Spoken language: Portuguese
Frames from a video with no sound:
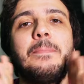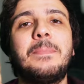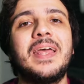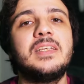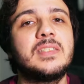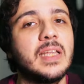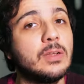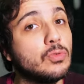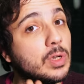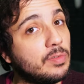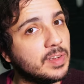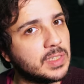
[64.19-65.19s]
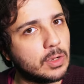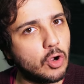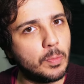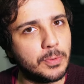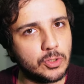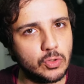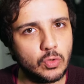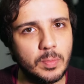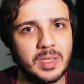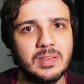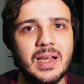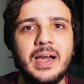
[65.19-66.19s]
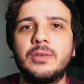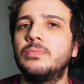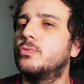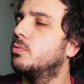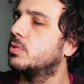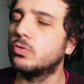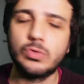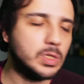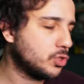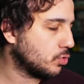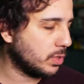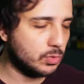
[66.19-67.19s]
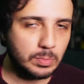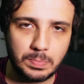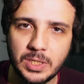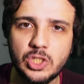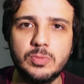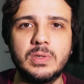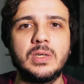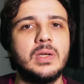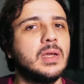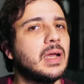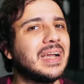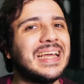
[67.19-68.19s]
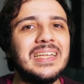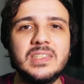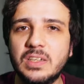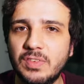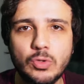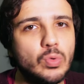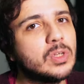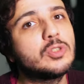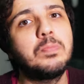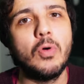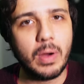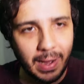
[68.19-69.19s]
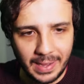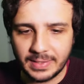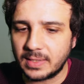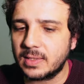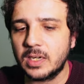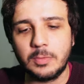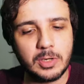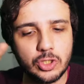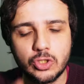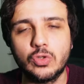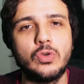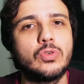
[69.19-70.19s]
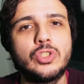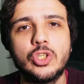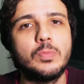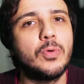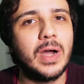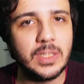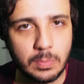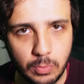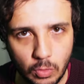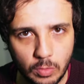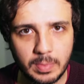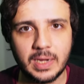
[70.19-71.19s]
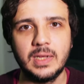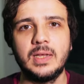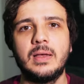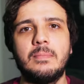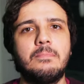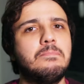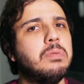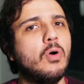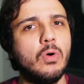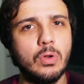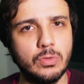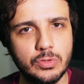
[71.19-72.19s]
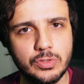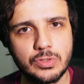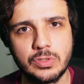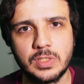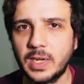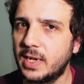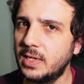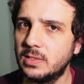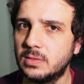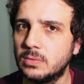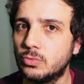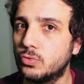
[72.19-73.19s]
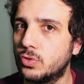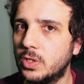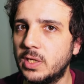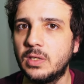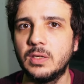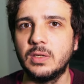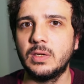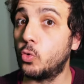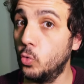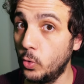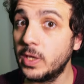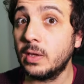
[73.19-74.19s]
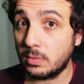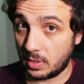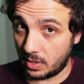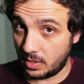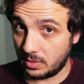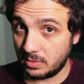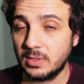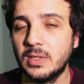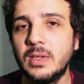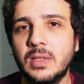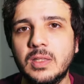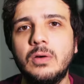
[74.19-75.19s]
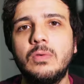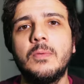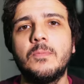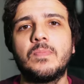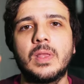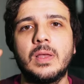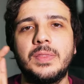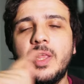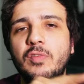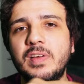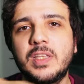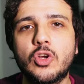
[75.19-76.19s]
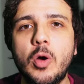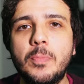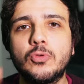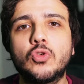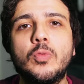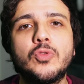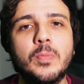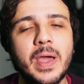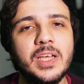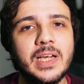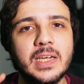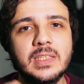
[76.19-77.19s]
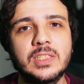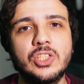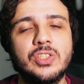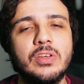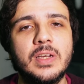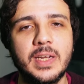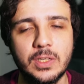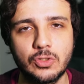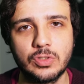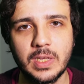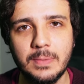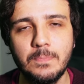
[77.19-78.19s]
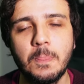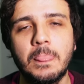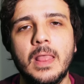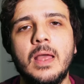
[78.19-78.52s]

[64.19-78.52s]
a pré-estreia do Não Vai Ter Golpe, nosso documentário, contando toda a história do impeachment, grandes aventuras, porrada, drama, choro, tiro, porrada e bomba, bolos, será? Não sei. Cunha, tem. Então, não vai ter golpe.com.br, garanta seu ingresso, tá?